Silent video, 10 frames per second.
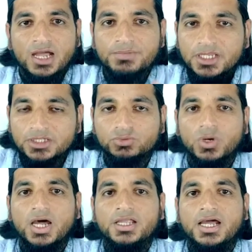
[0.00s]
आप ये
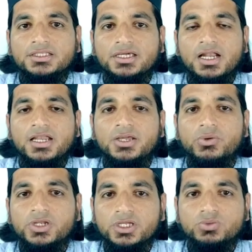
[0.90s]
दुआ याद कर लें
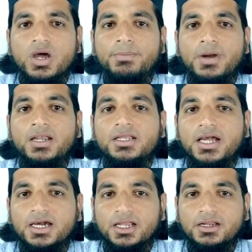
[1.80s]
और ये दुआ पढ़
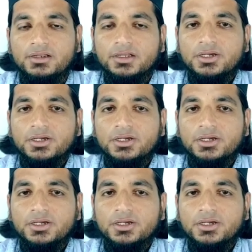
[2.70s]
लिया करें